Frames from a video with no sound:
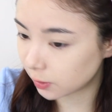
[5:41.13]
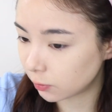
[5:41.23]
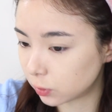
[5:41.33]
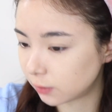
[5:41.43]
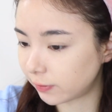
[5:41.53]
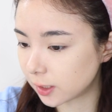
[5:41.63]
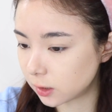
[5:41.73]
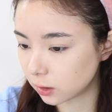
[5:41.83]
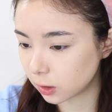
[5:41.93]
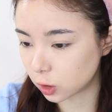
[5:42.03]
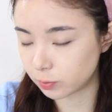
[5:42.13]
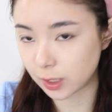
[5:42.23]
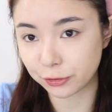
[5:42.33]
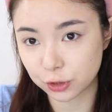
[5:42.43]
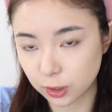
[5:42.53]
因为我的发色呢是比
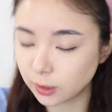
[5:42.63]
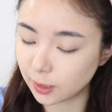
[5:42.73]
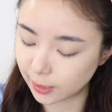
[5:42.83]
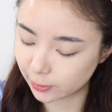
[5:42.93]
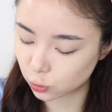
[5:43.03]
较深的那